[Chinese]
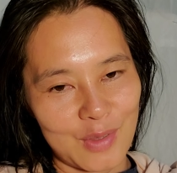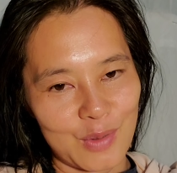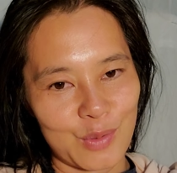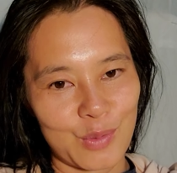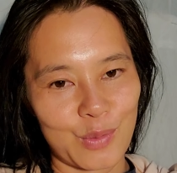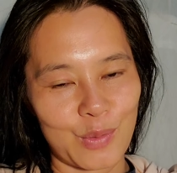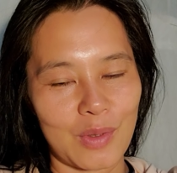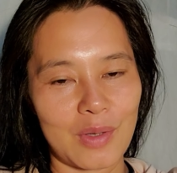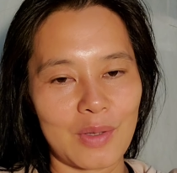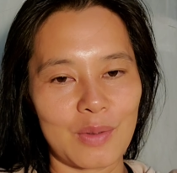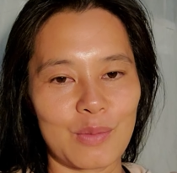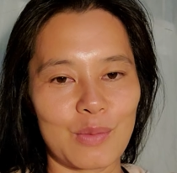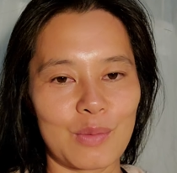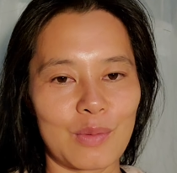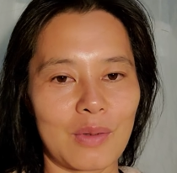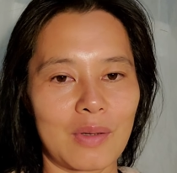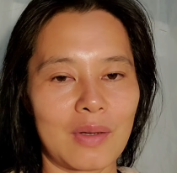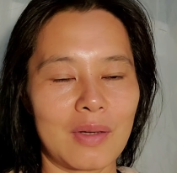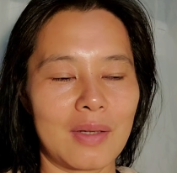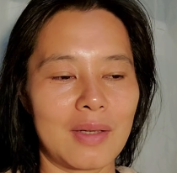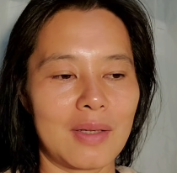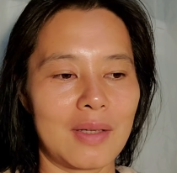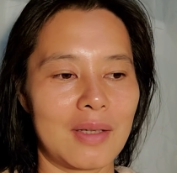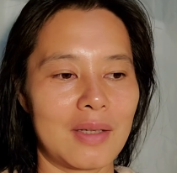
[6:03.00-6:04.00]
所以说，
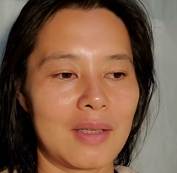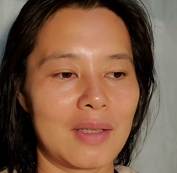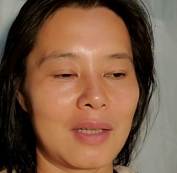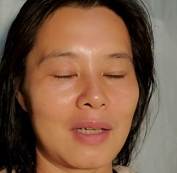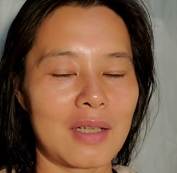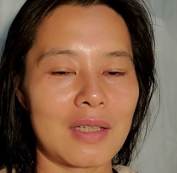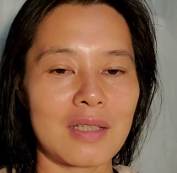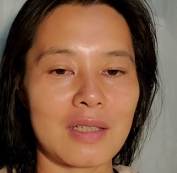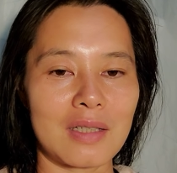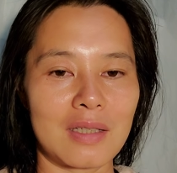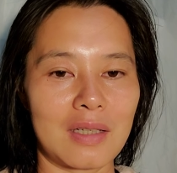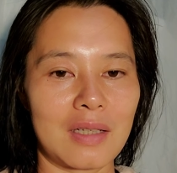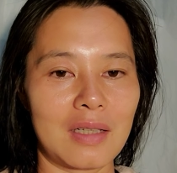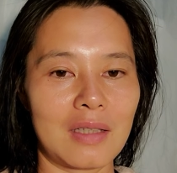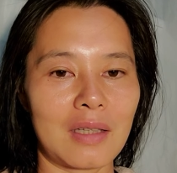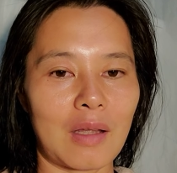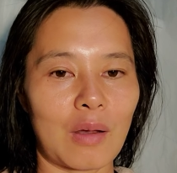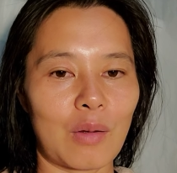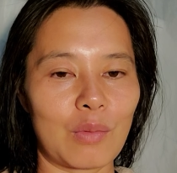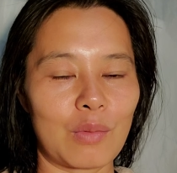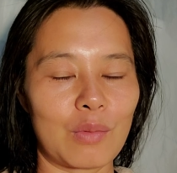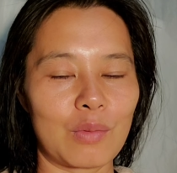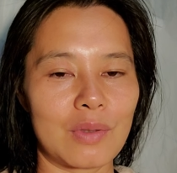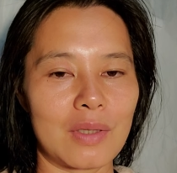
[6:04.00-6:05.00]
他只能导
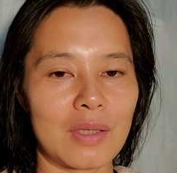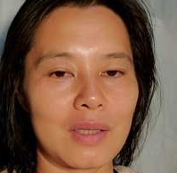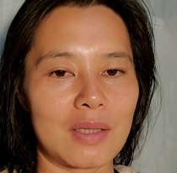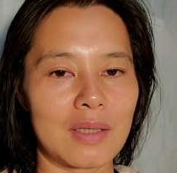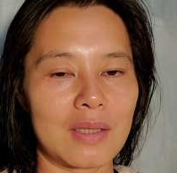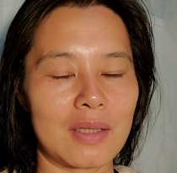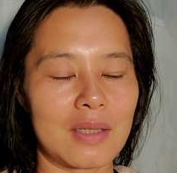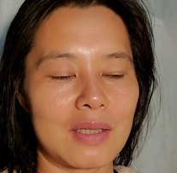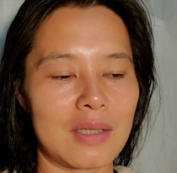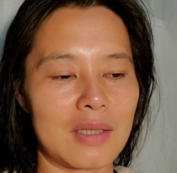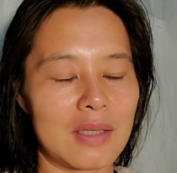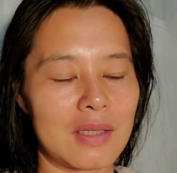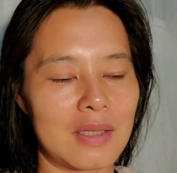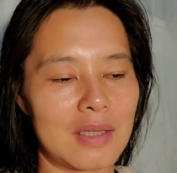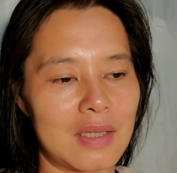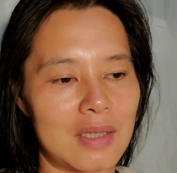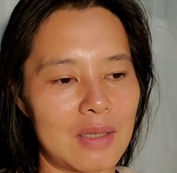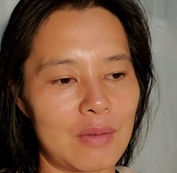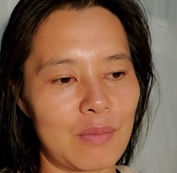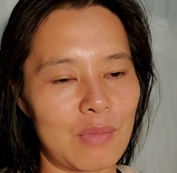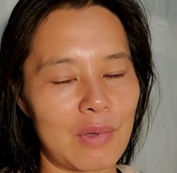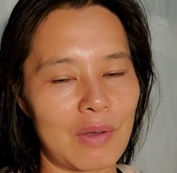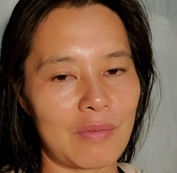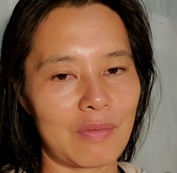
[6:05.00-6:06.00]
入这个记
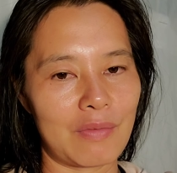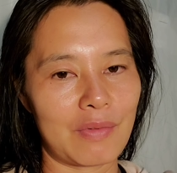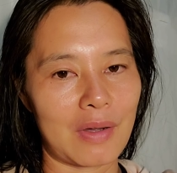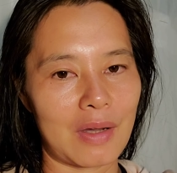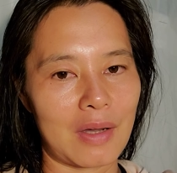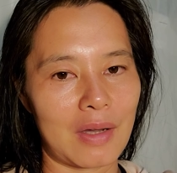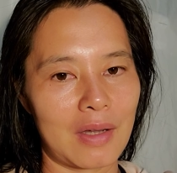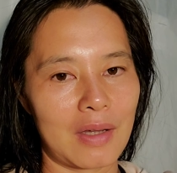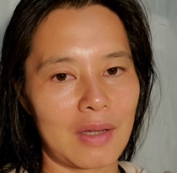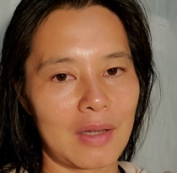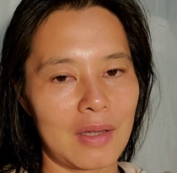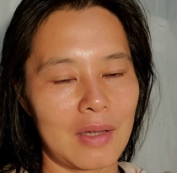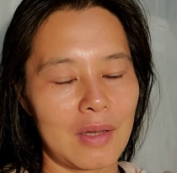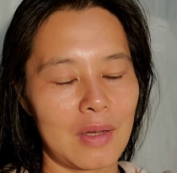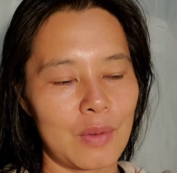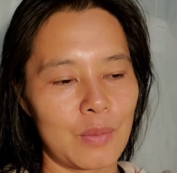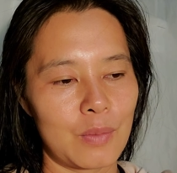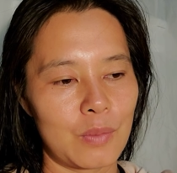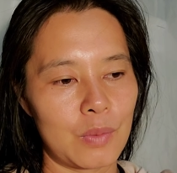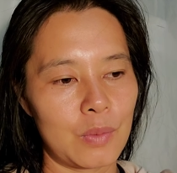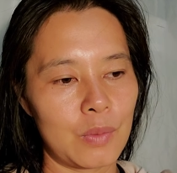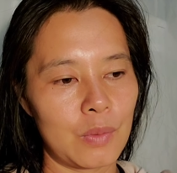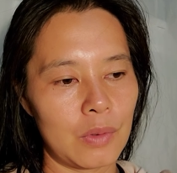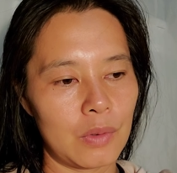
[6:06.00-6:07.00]
记名法。
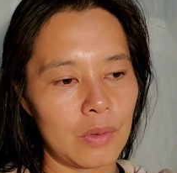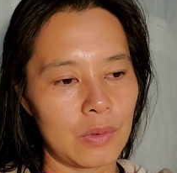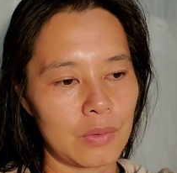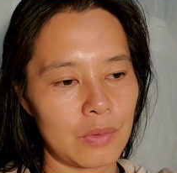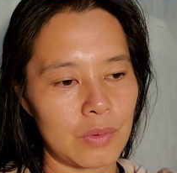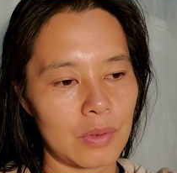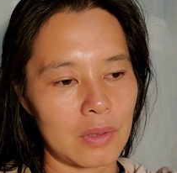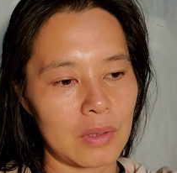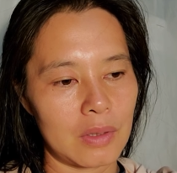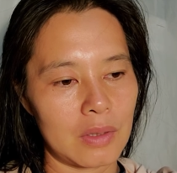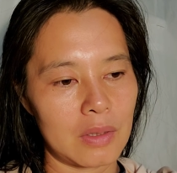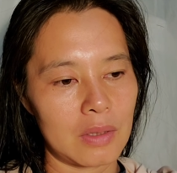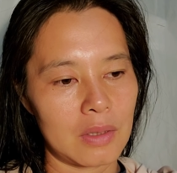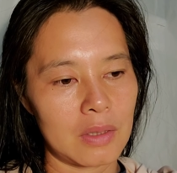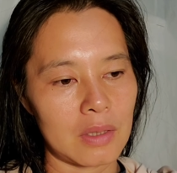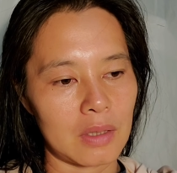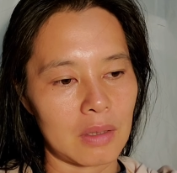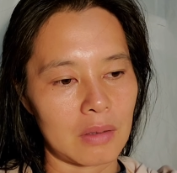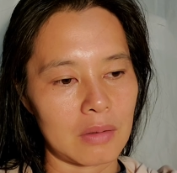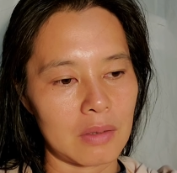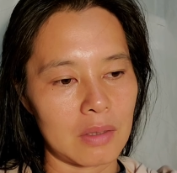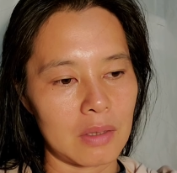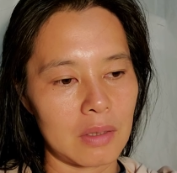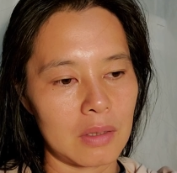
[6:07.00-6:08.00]
不过我觉得
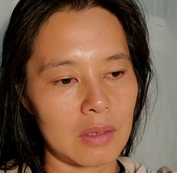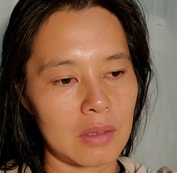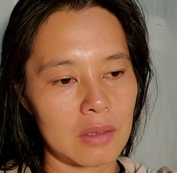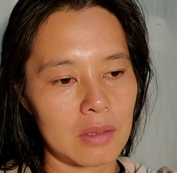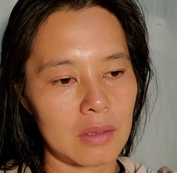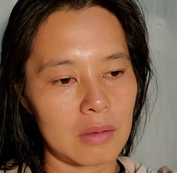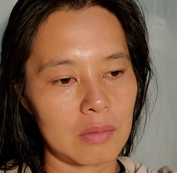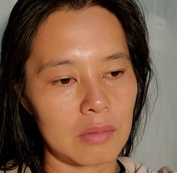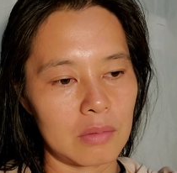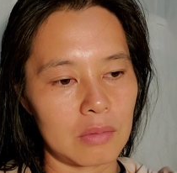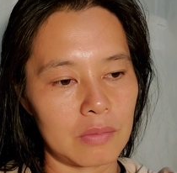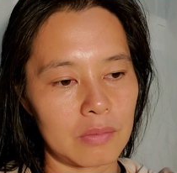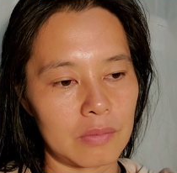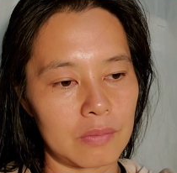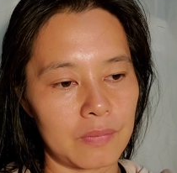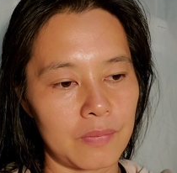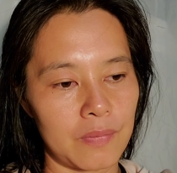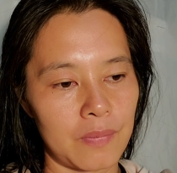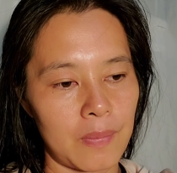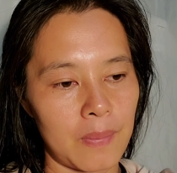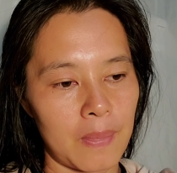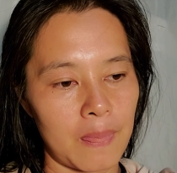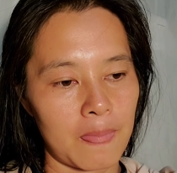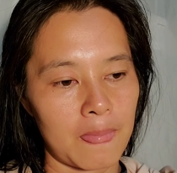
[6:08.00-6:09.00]
小秤的这种
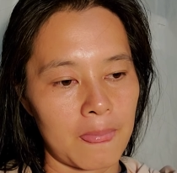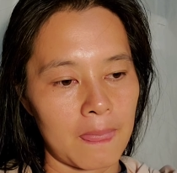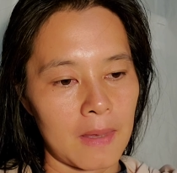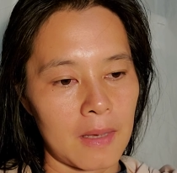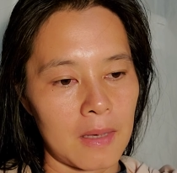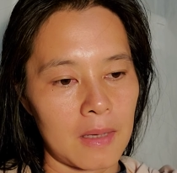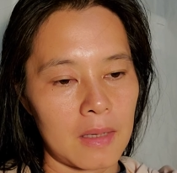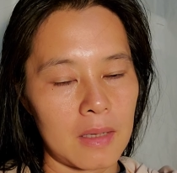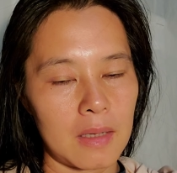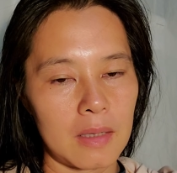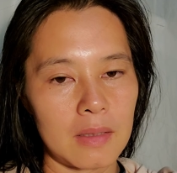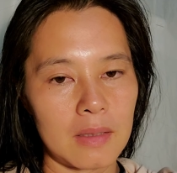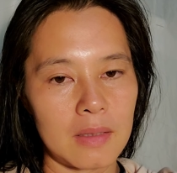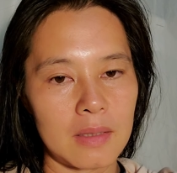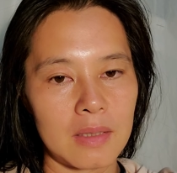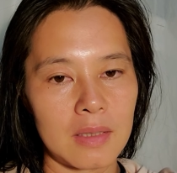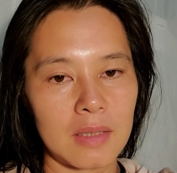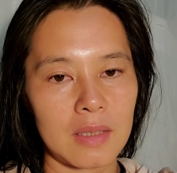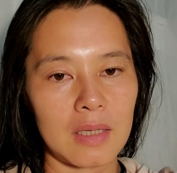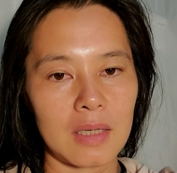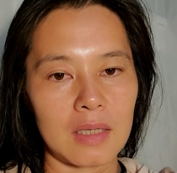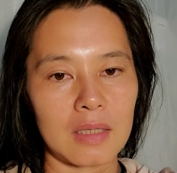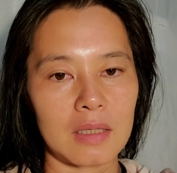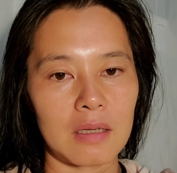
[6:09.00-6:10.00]
根
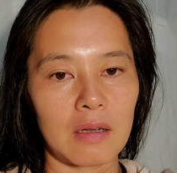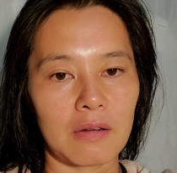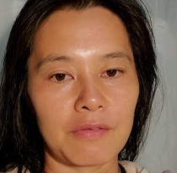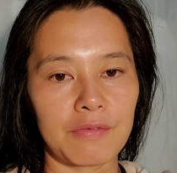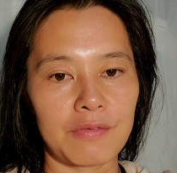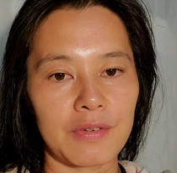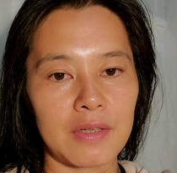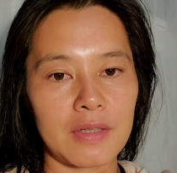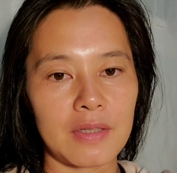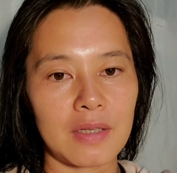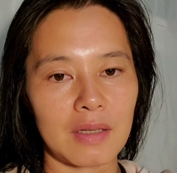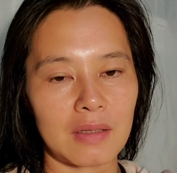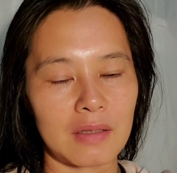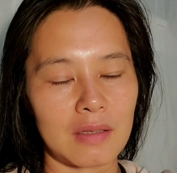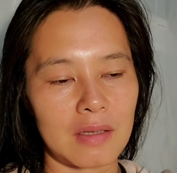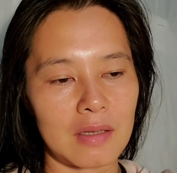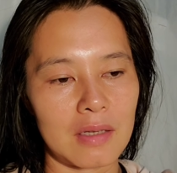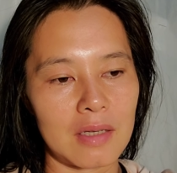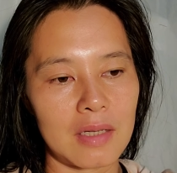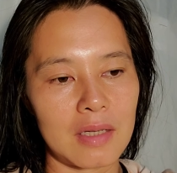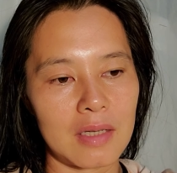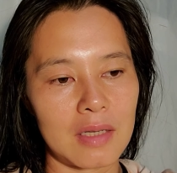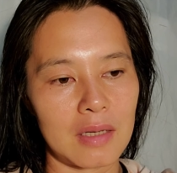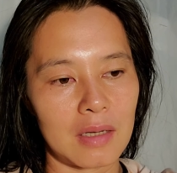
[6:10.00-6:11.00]
气也是要非常的
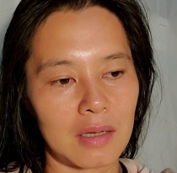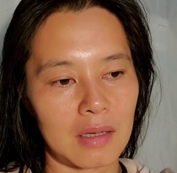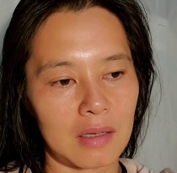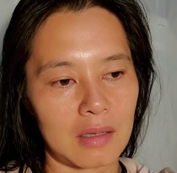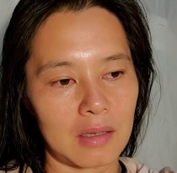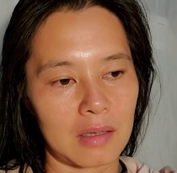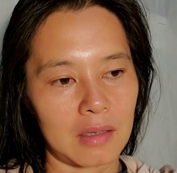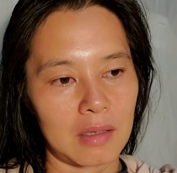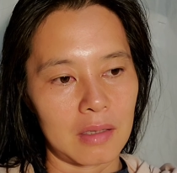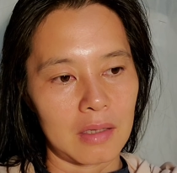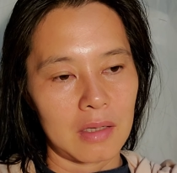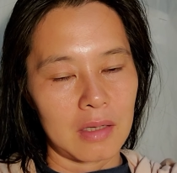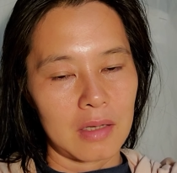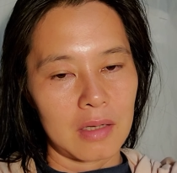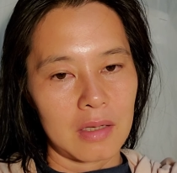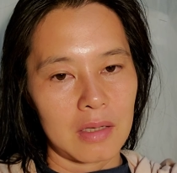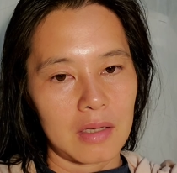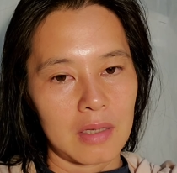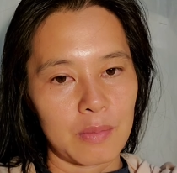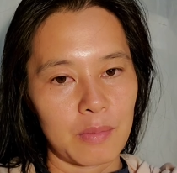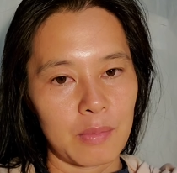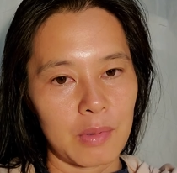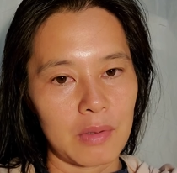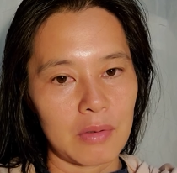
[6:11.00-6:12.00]
利啊，
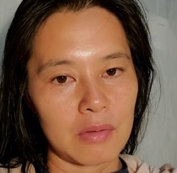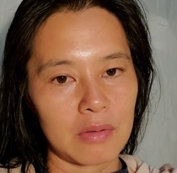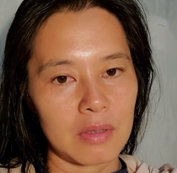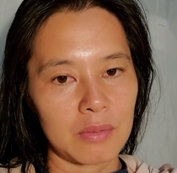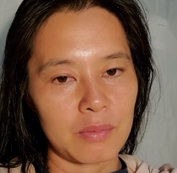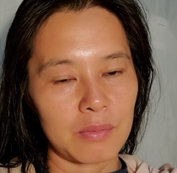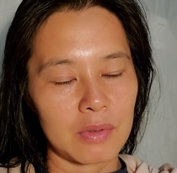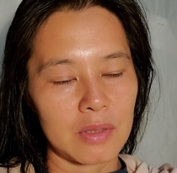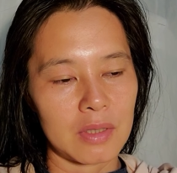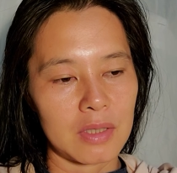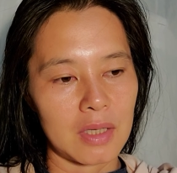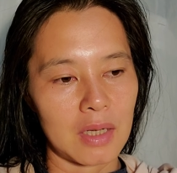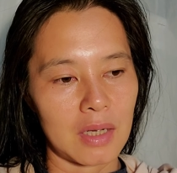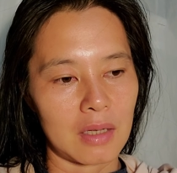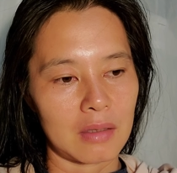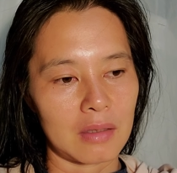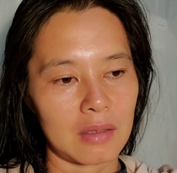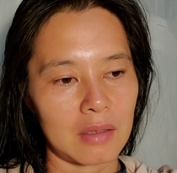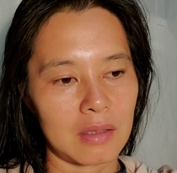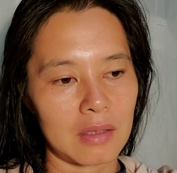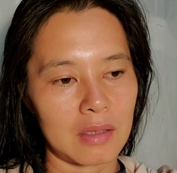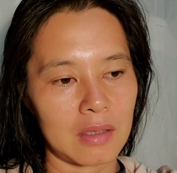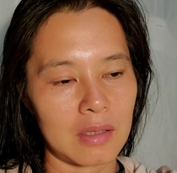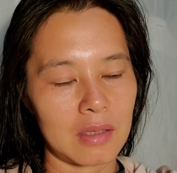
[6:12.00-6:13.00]
你没有这么强
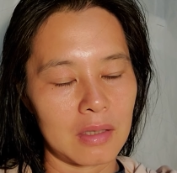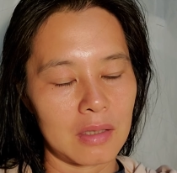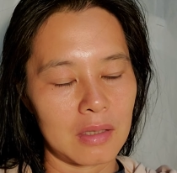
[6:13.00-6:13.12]
的